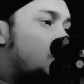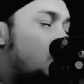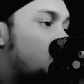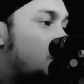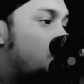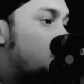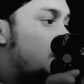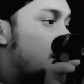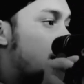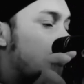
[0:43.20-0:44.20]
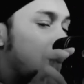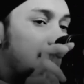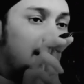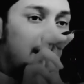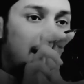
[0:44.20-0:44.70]
রক্ত আর পুজের
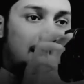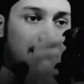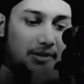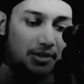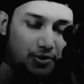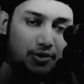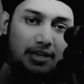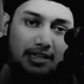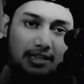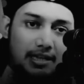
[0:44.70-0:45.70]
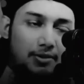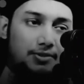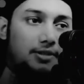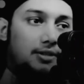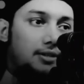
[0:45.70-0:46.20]
একটা মিশ্রণ খেতে দেওয়া
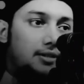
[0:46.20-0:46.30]
হচ্ছে